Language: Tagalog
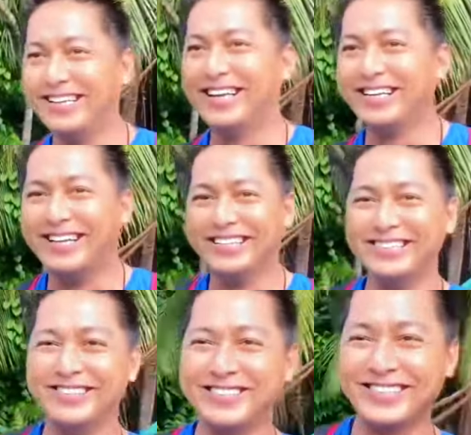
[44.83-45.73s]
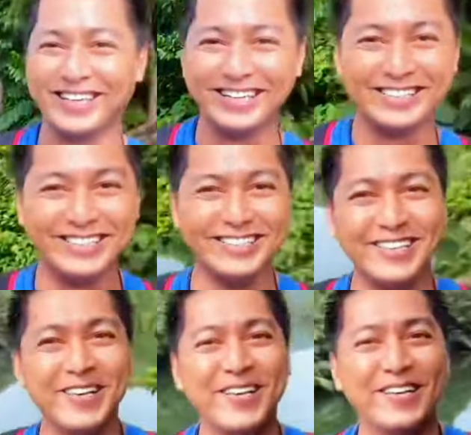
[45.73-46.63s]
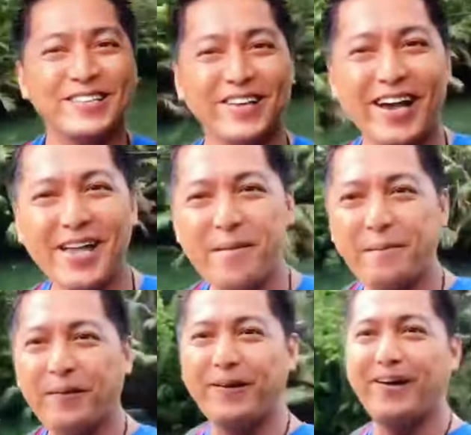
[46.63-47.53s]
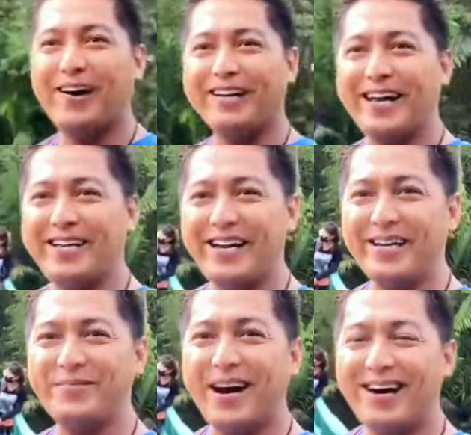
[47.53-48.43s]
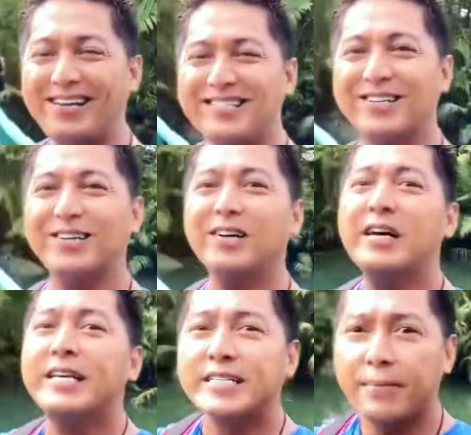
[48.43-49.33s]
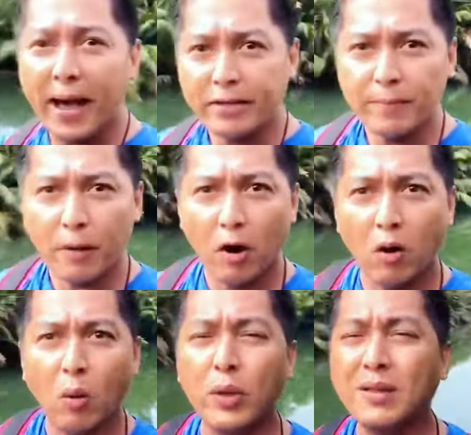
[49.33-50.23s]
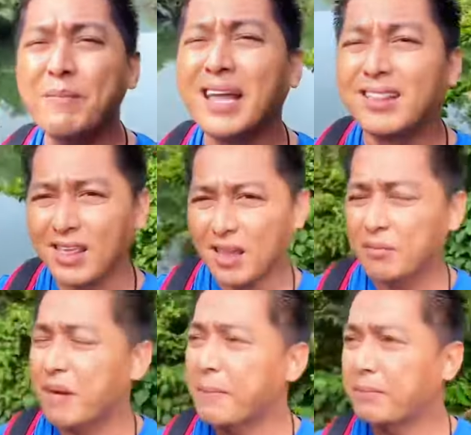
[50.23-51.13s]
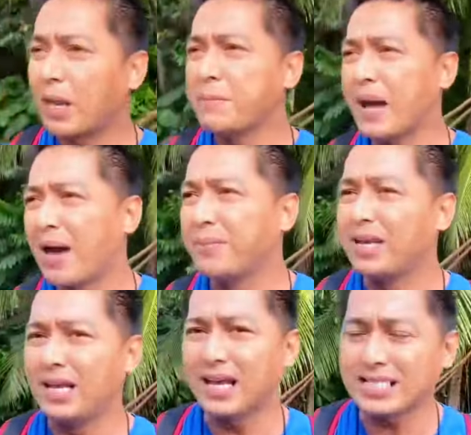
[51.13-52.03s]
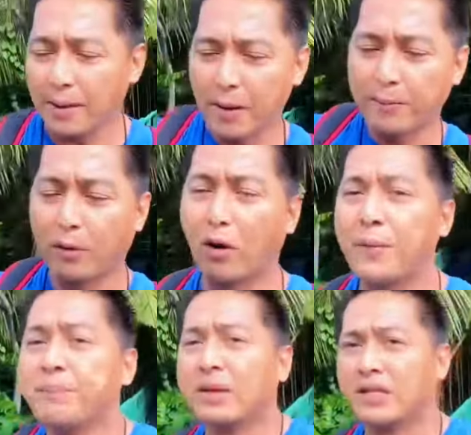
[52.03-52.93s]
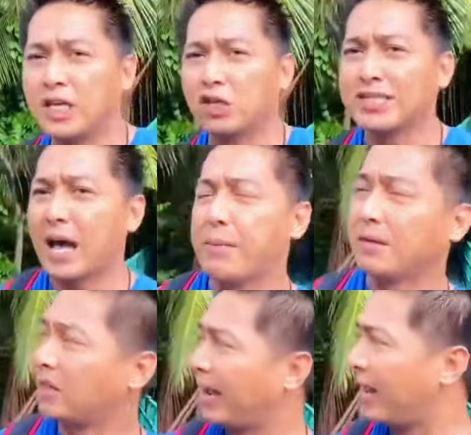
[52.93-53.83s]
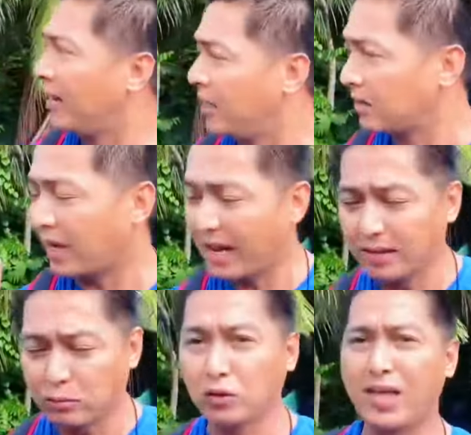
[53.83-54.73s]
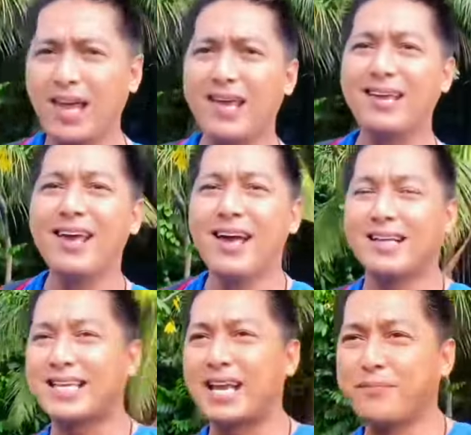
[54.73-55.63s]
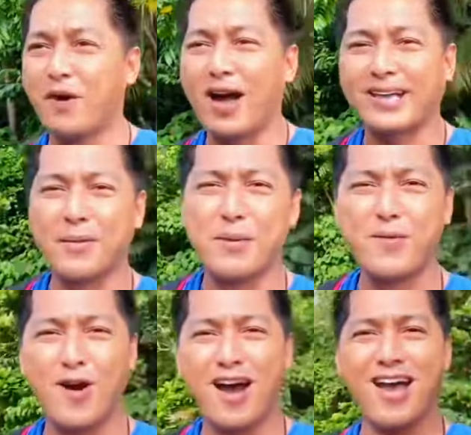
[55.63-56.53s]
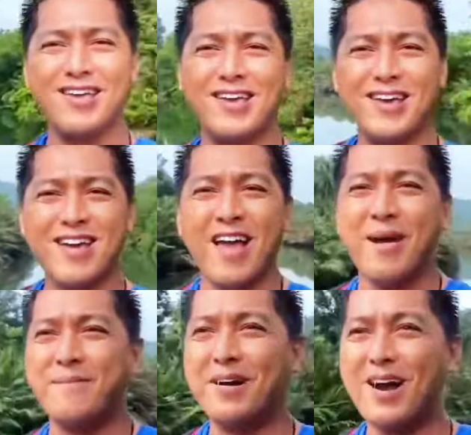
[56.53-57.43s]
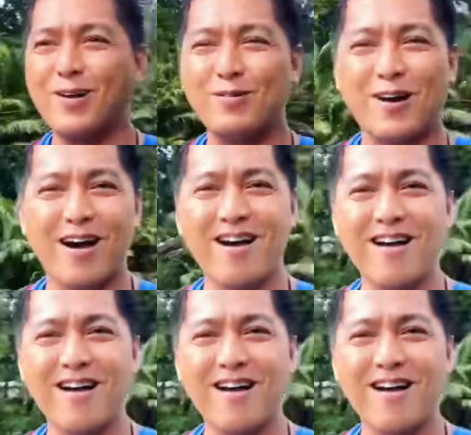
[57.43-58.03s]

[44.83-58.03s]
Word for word: nag-trip siya. So ayan po, ganda 'di ba? So samahan niyo po ako with my team, my team family kasama po dito sa aming trail trail today sana po ay kami po ay makakuha